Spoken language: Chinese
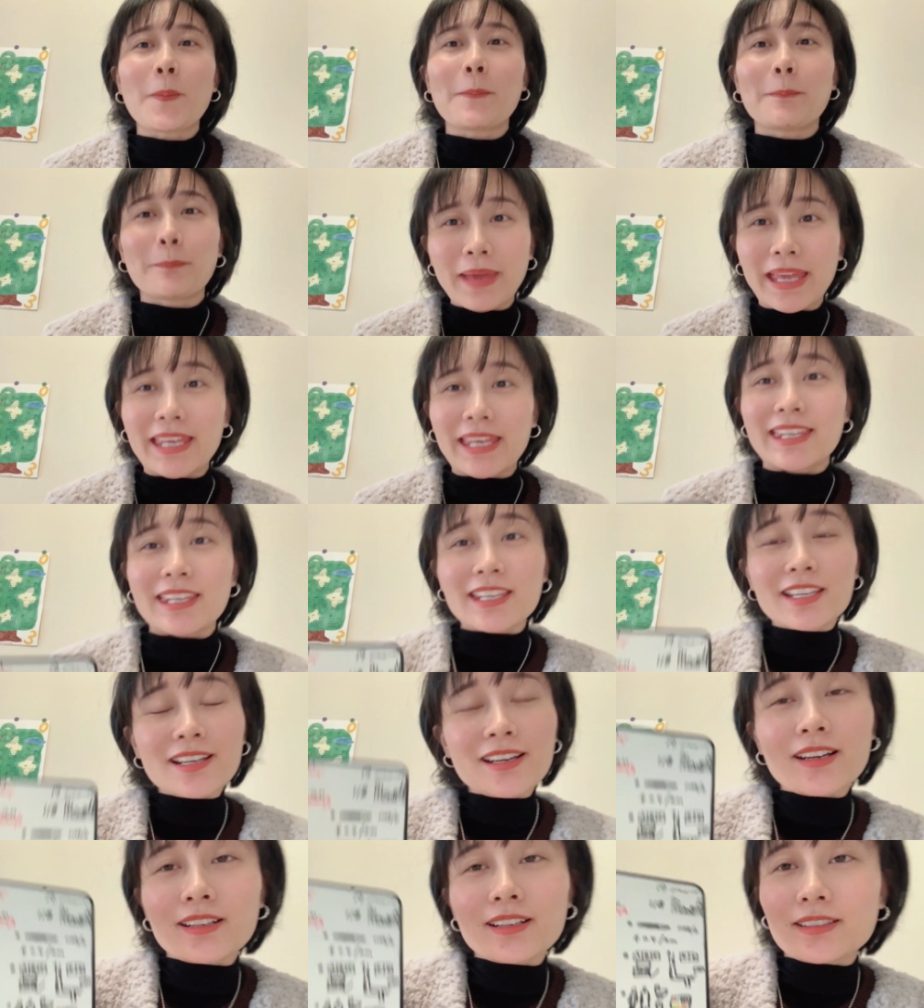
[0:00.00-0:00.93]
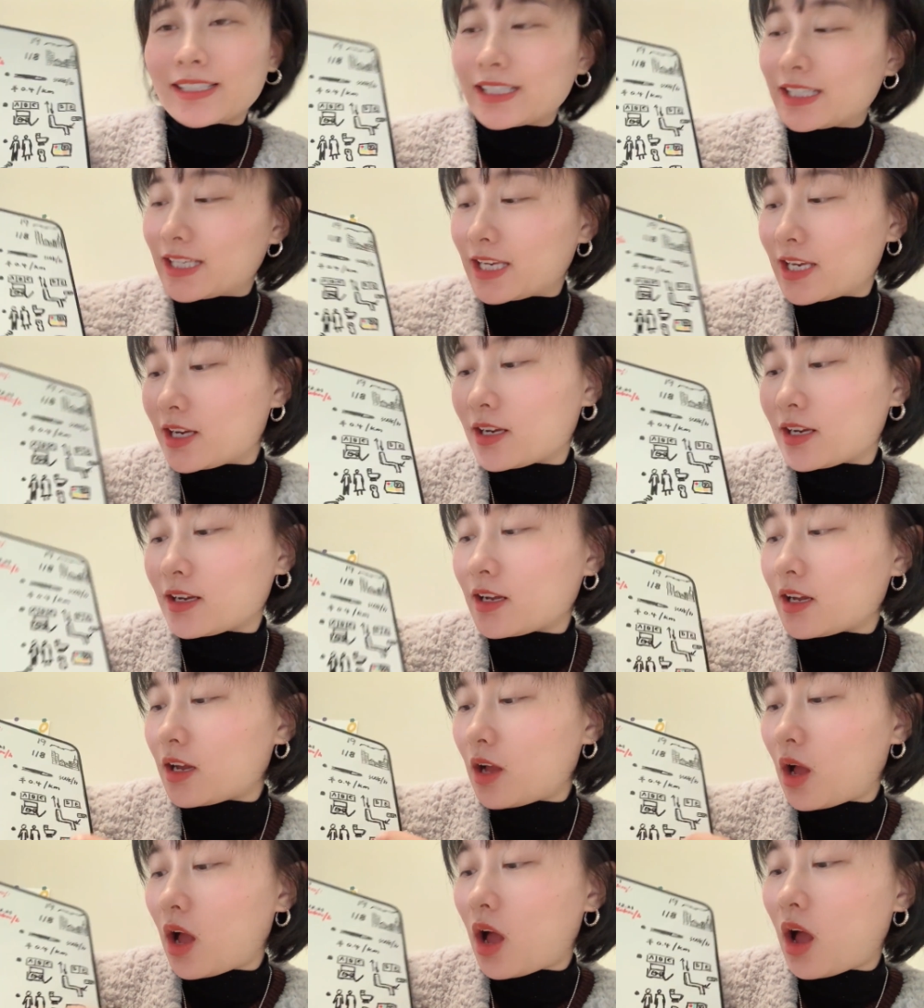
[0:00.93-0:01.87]
每一个这个
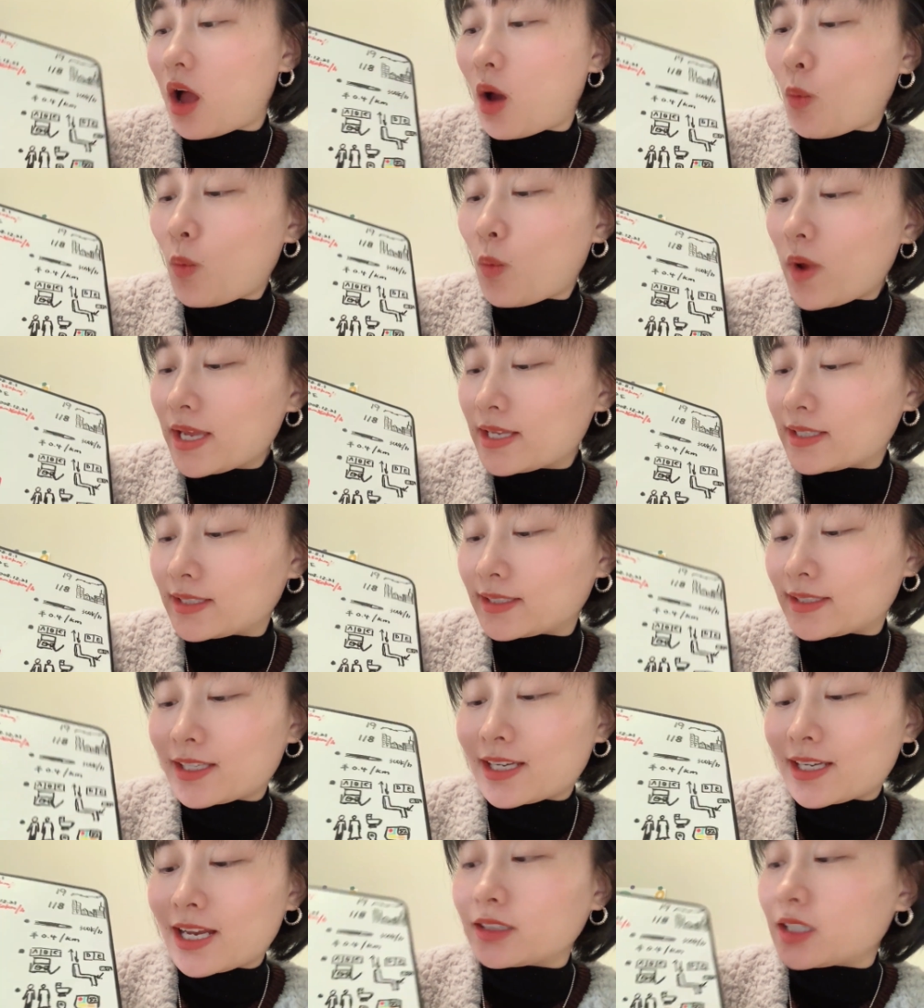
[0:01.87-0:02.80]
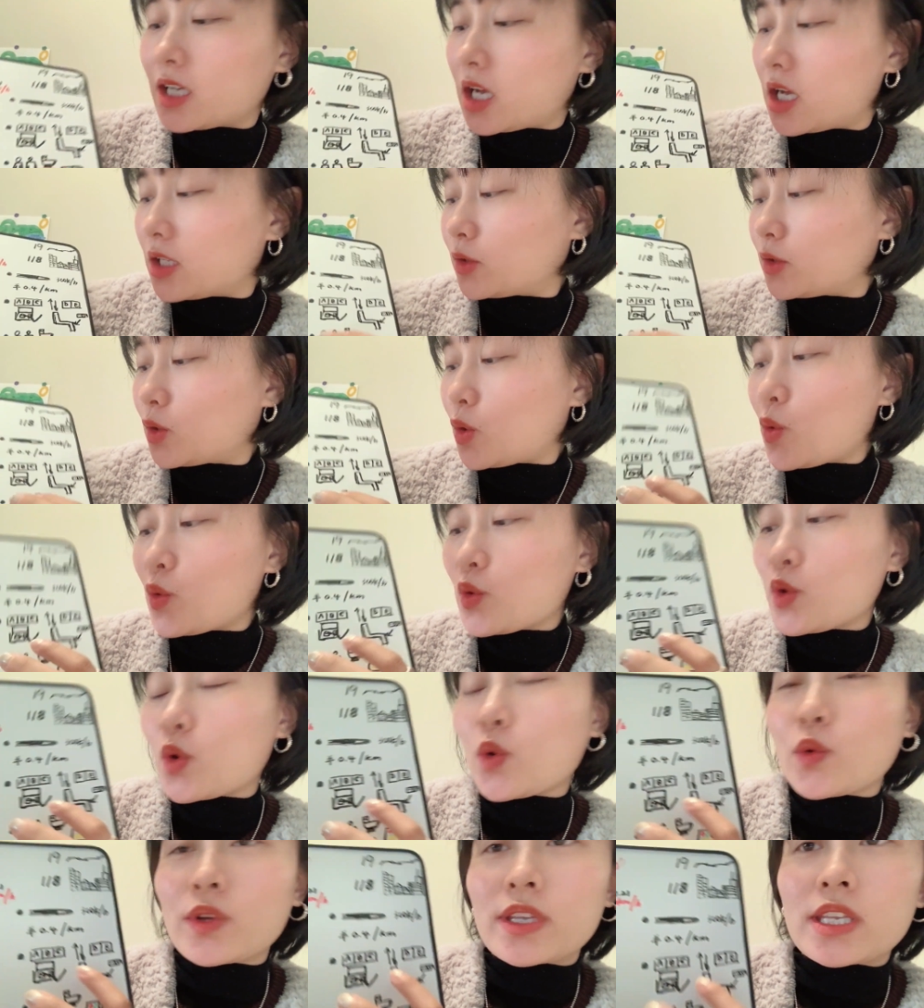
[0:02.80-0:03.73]
啊位置上呢，都
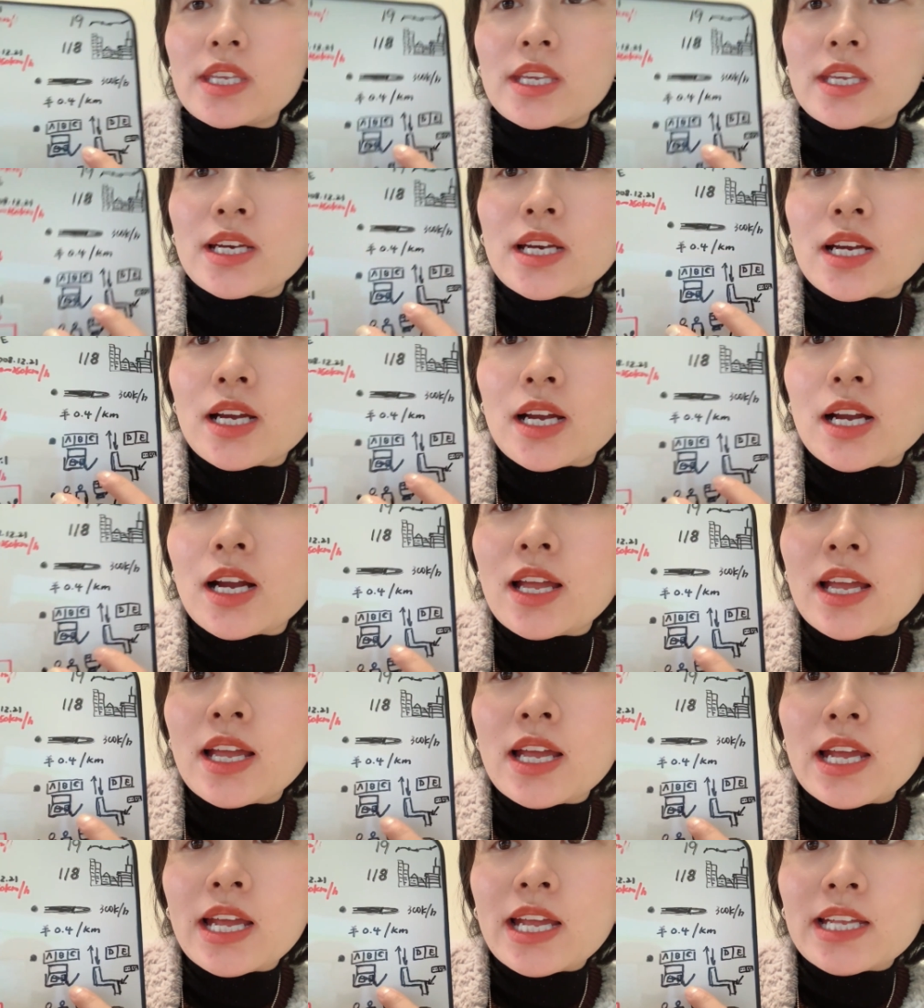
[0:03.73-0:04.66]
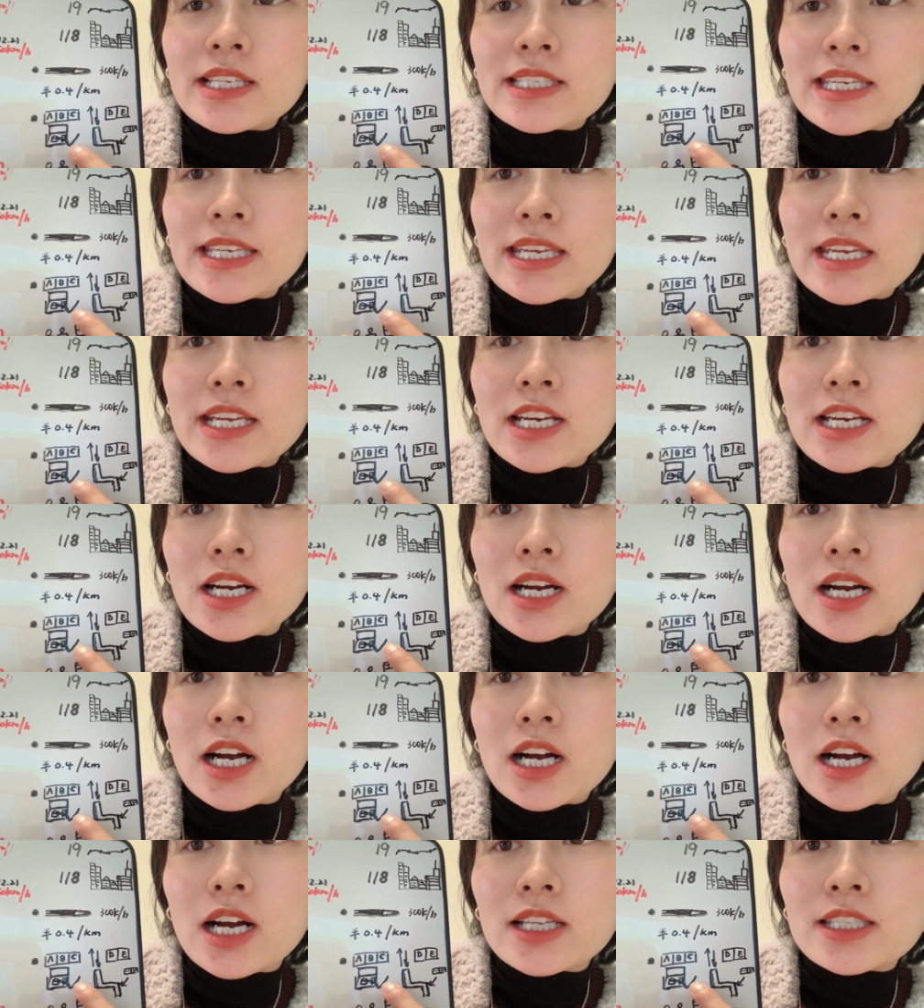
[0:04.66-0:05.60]
有一个这个
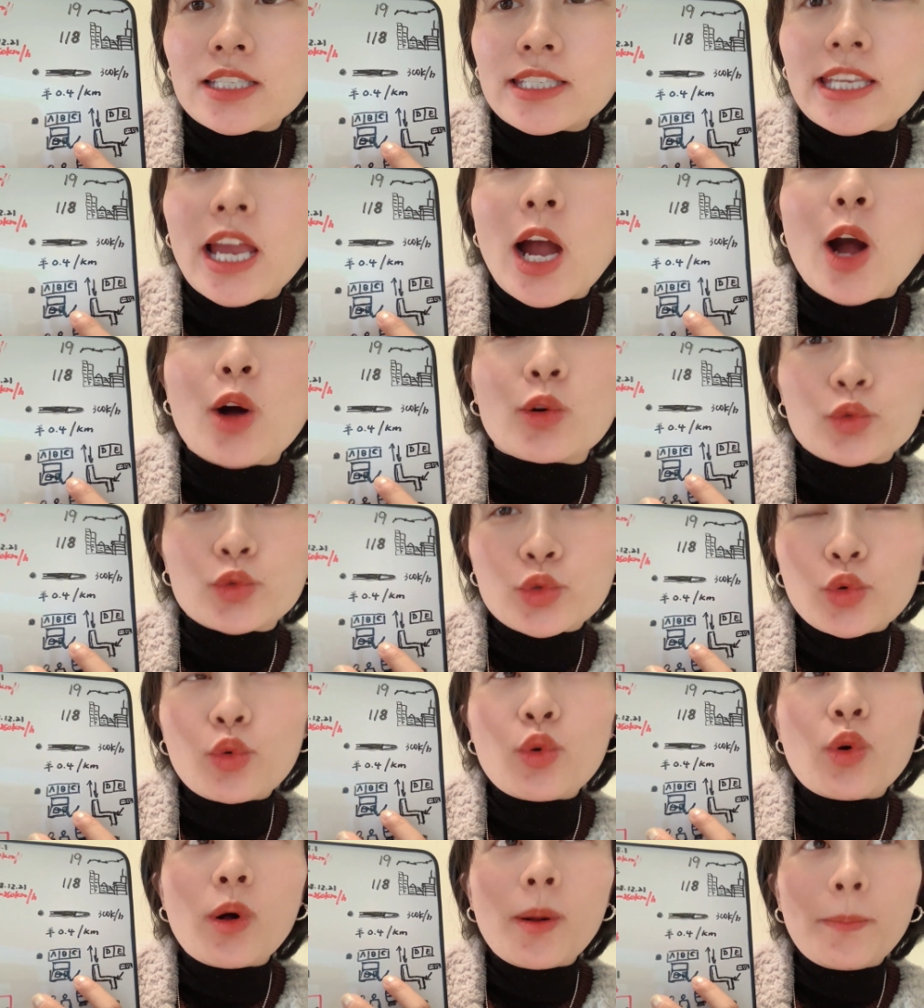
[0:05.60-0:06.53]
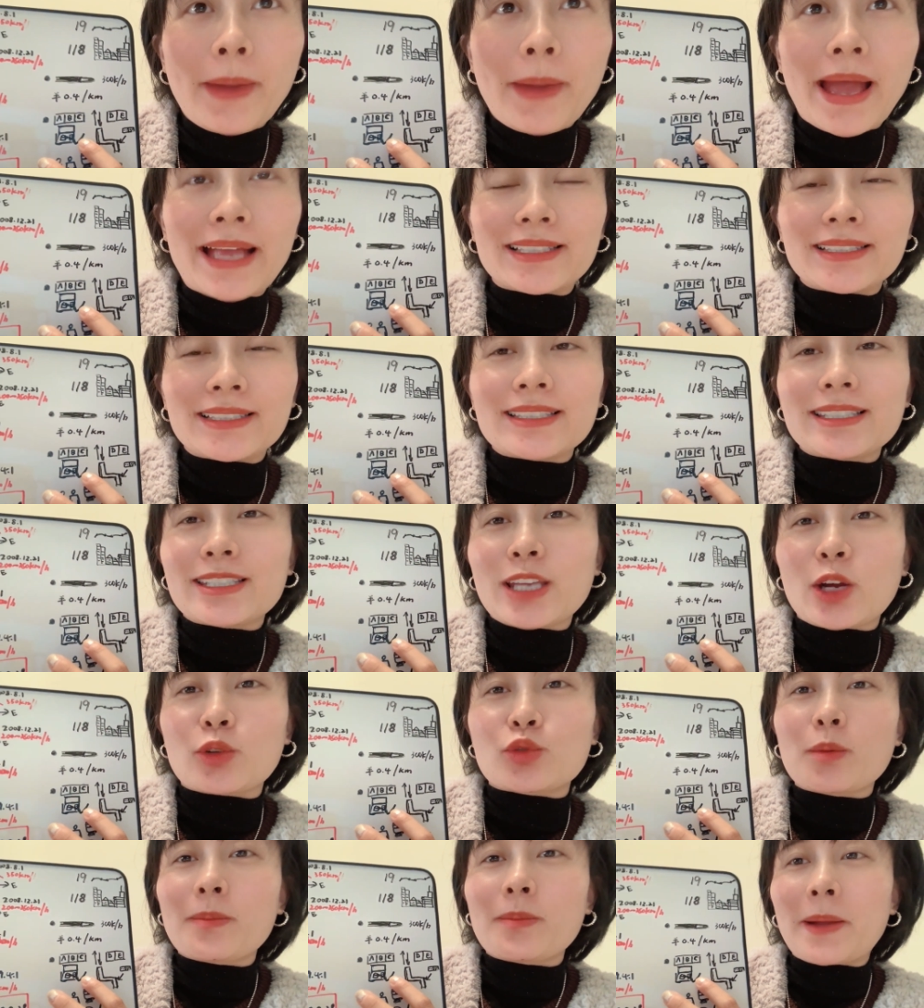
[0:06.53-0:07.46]
小桌板，小
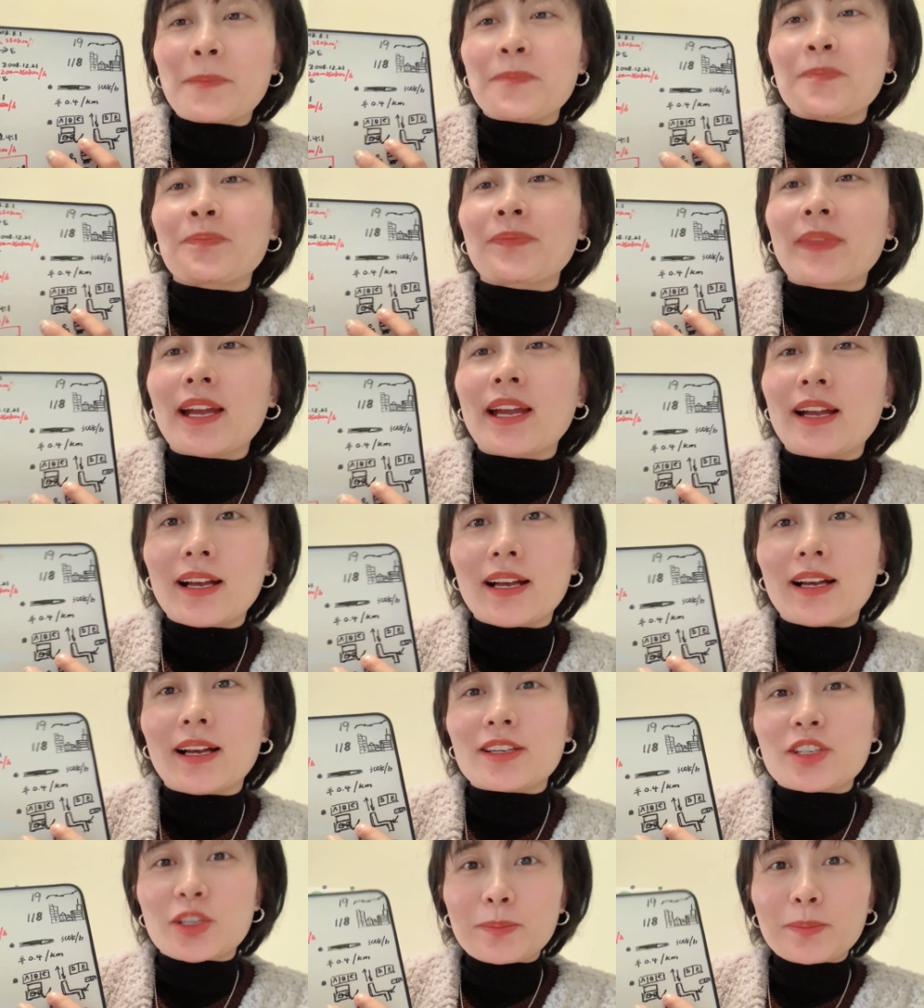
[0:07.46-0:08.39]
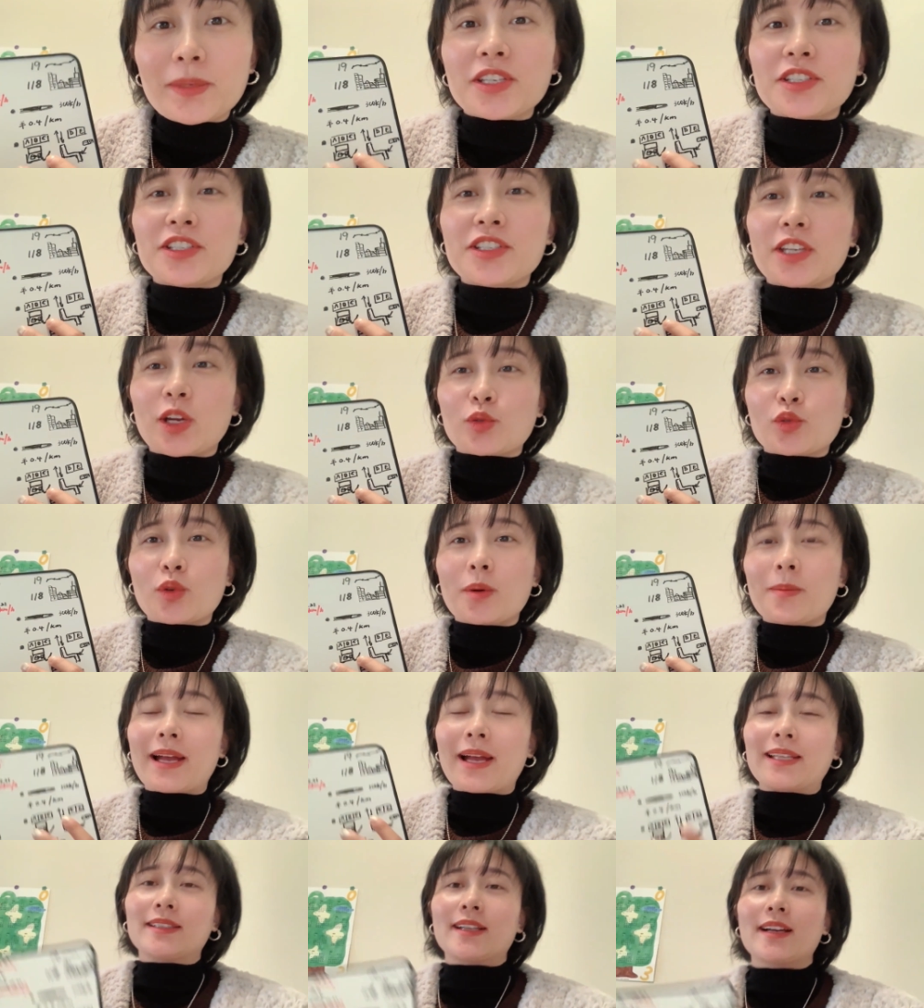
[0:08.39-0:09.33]
桌板啊，什么是小桌
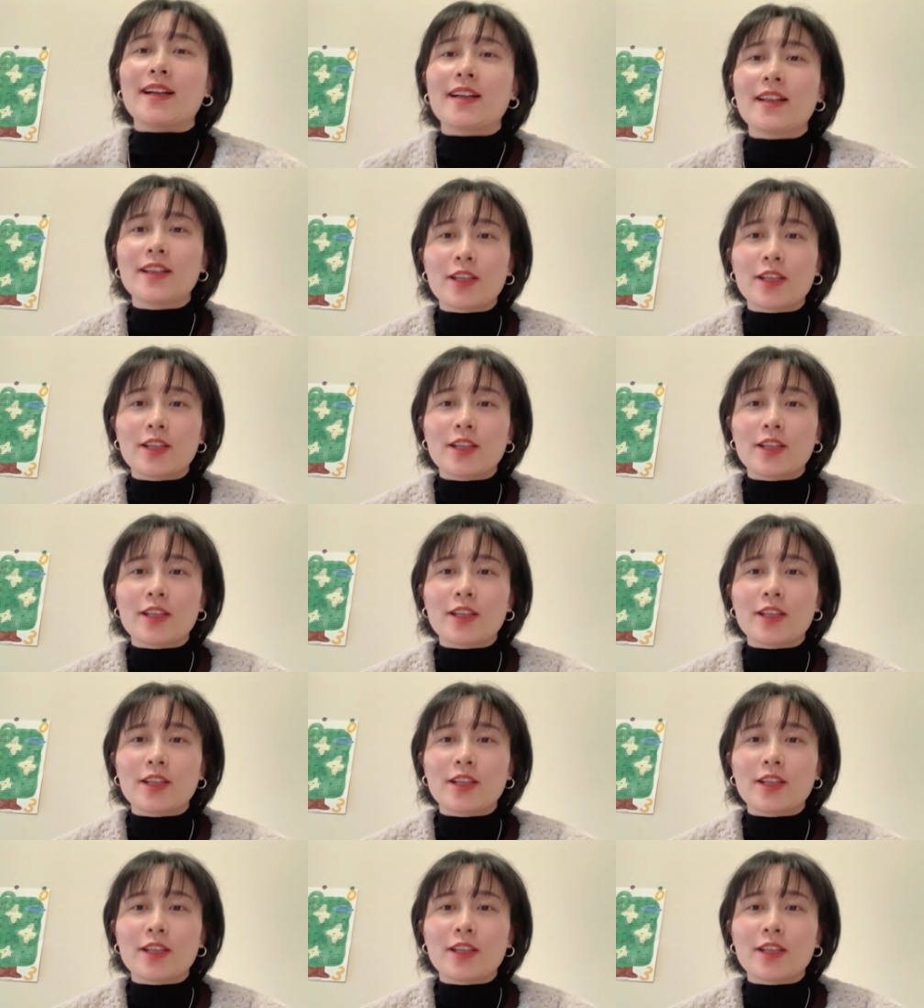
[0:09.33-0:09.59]
板呢？